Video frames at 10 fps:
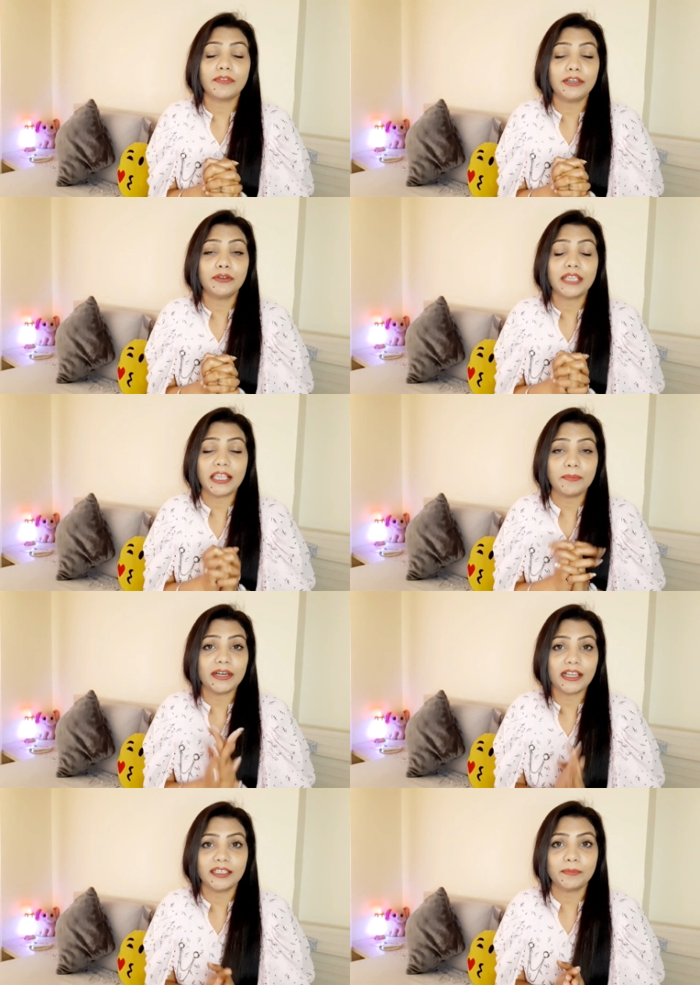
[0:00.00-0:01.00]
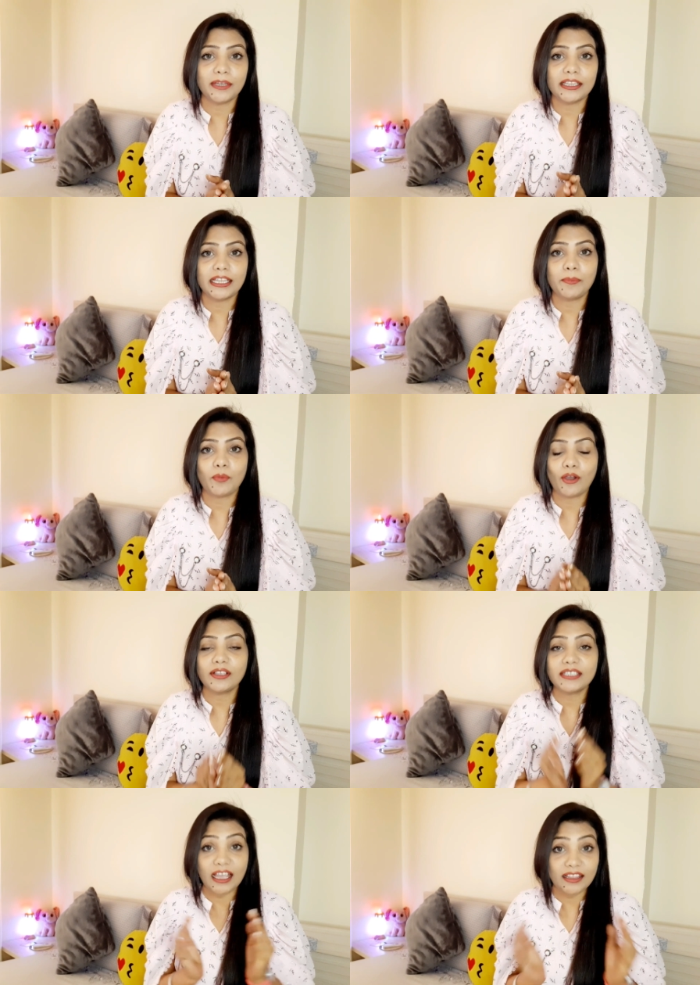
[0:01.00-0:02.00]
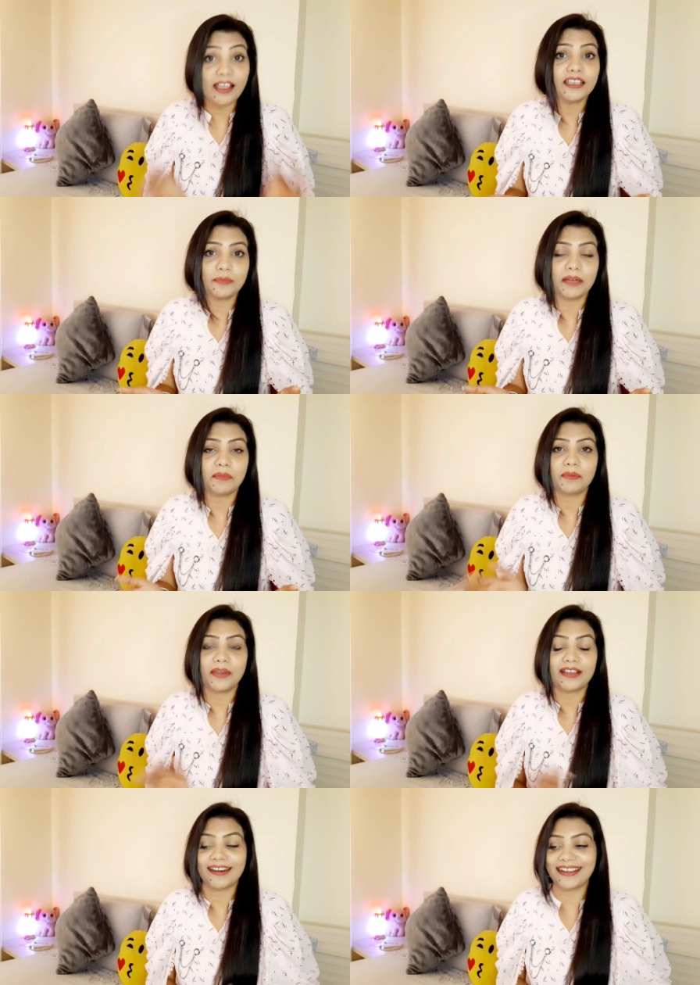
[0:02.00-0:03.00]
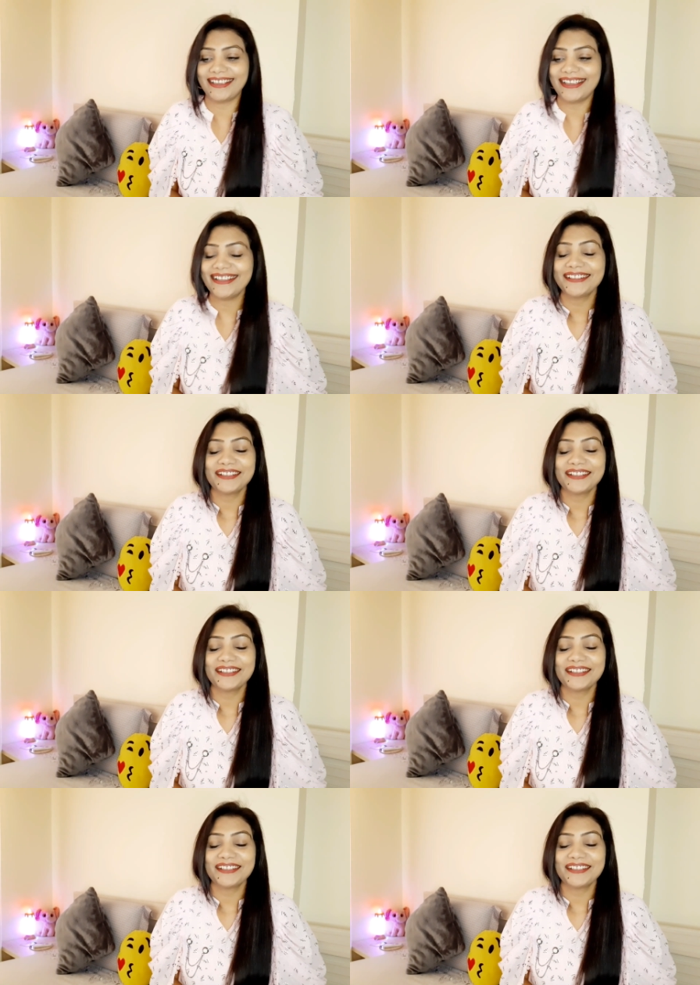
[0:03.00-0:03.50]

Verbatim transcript: वीडियो यहीं पर खत्म करते हैं बहुत ज्यादा आज मैंने बकबक कर ली है